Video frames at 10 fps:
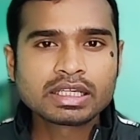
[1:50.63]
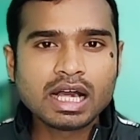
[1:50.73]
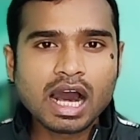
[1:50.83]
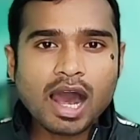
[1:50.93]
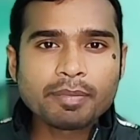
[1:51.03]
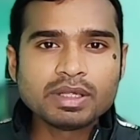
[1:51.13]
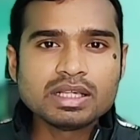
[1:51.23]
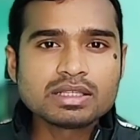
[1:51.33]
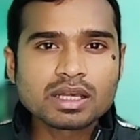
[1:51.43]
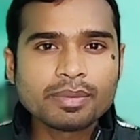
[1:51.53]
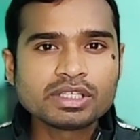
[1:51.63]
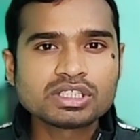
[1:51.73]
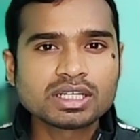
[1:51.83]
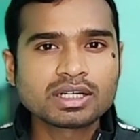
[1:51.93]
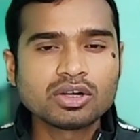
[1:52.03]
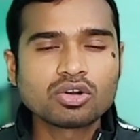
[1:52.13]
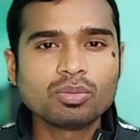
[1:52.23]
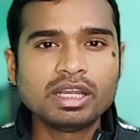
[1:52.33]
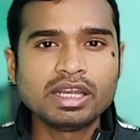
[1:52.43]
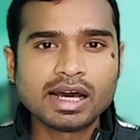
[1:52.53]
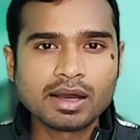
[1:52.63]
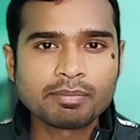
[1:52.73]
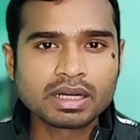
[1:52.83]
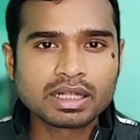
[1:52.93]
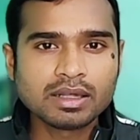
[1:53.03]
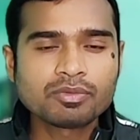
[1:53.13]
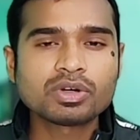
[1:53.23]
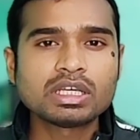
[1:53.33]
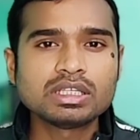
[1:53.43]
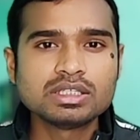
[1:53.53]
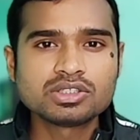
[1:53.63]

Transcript: कि आप इन सभी चक्करों में ना पढ़ के भाई